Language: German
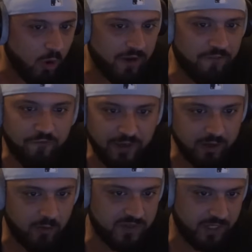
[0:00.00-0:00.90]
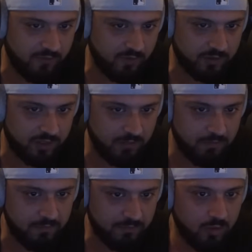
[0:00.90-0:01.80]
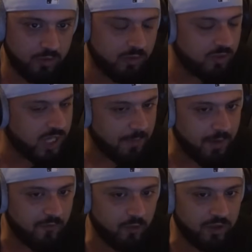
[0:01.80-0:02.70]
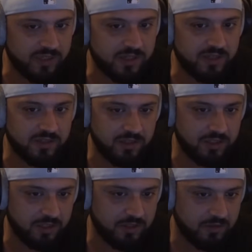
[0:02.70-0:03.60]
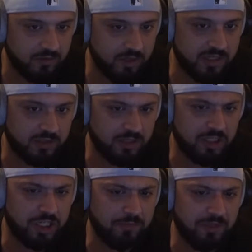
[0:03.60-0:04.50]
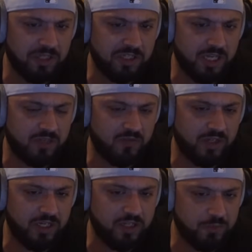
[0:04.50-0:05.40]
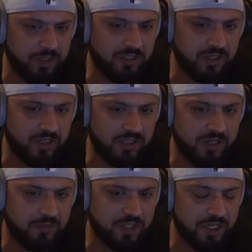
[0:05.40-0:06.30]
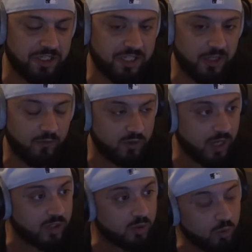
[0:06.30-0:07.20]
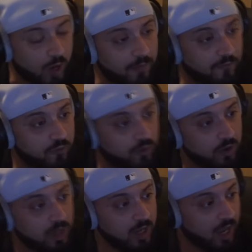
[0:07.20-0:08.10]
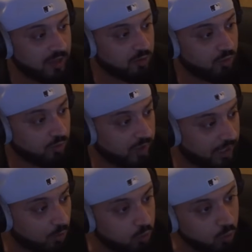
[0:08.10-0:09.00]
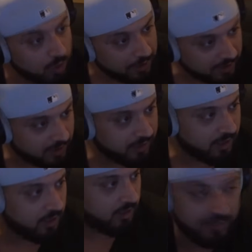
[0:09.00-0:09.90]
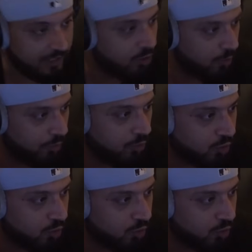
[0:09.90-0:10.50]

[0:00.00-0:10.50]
auch ein Fick auf sein Wort geben. Und unsere Abmachung von gestern ist nichtig. Und er sagt, ich hab dir gesagt, wir reden später, jetzt habe ich keine Zeit fürs. Ach so, aber für, also deine Kinder, die können mit